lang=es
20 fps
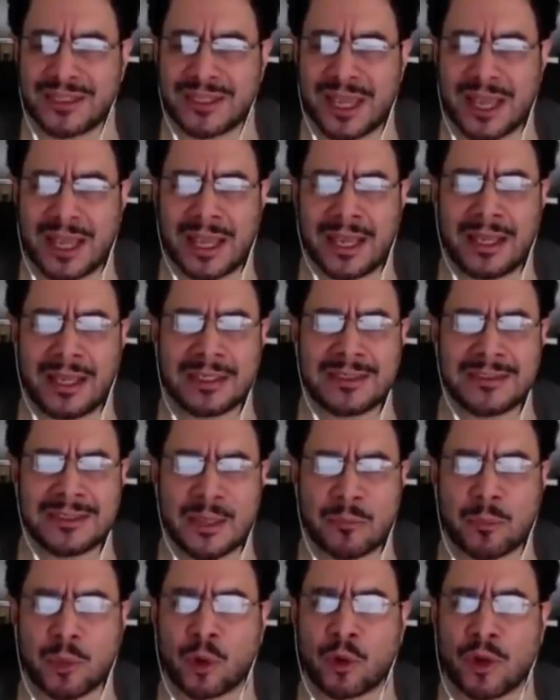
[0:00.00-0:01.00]
ya y
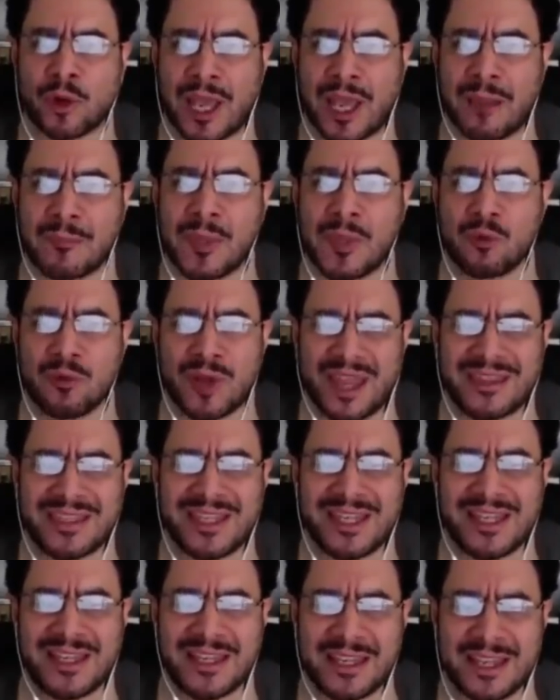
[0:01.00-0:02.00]
se programe una
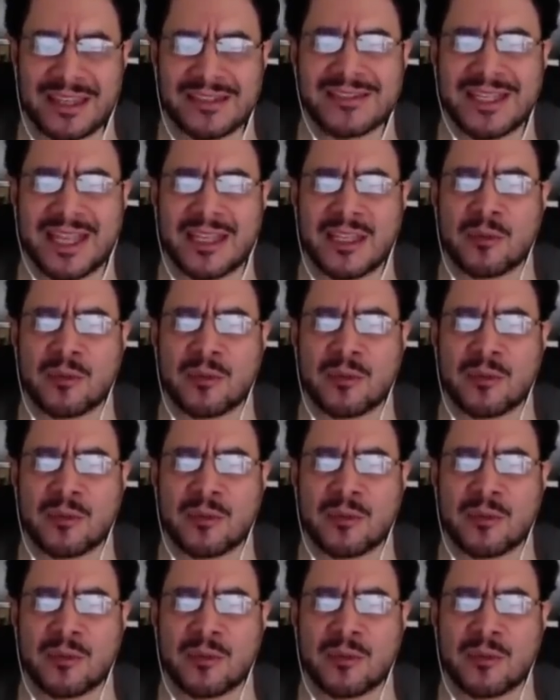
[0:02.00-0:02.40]
diligencia